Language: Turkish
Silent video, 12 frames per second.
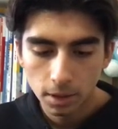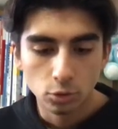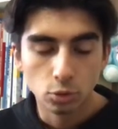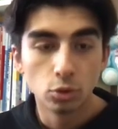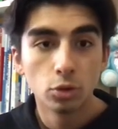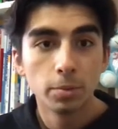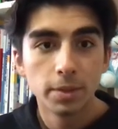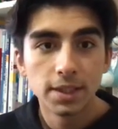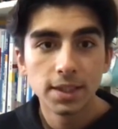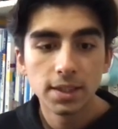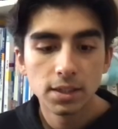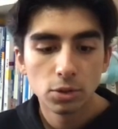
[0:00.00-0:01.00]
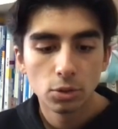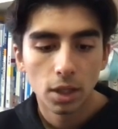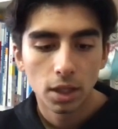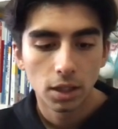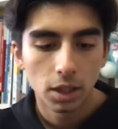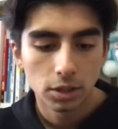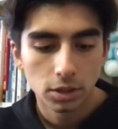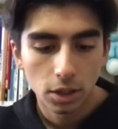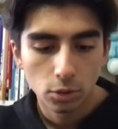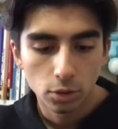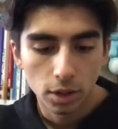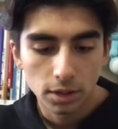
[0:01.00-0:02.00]
Çünkü bizi izliyor arkadaşlar
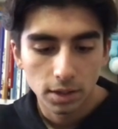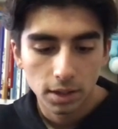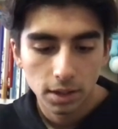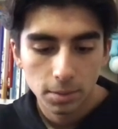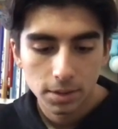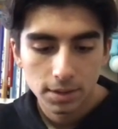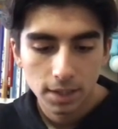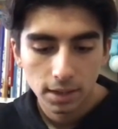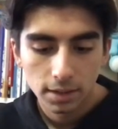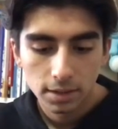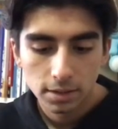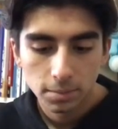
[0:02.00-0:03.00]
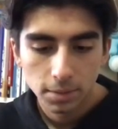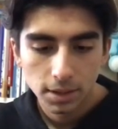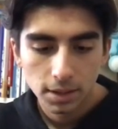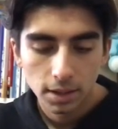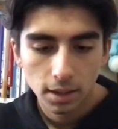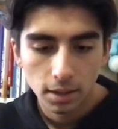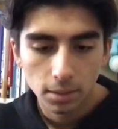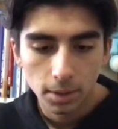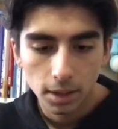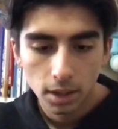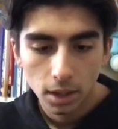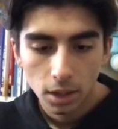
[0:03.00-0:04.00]
şu an. Rakibin saldırısı bitti galiba.